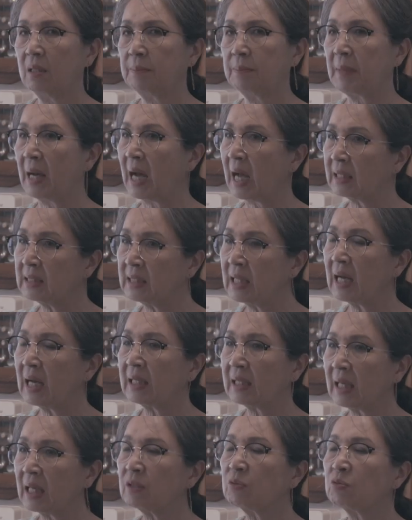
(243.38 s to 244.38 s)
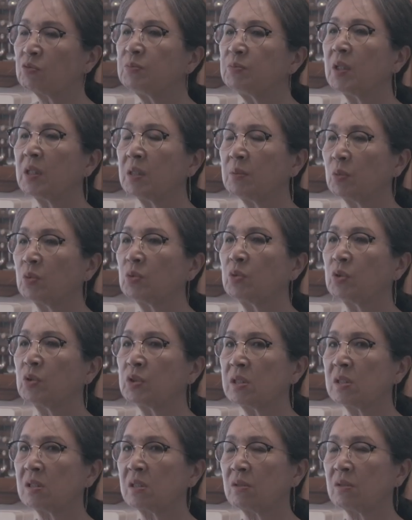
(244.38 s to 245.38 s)
만약에 두 명이 못
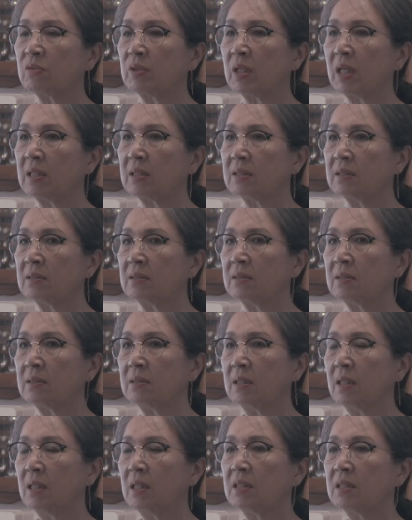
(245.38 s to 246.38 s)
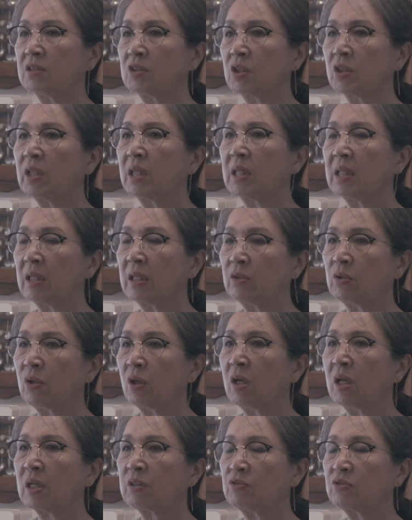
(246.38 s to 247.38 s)
오실 경우에는 저에게
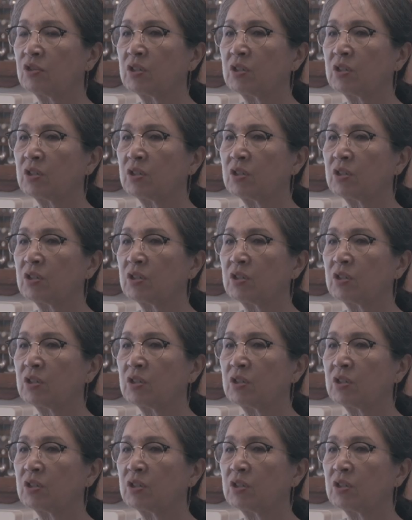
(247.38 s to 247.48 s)
연락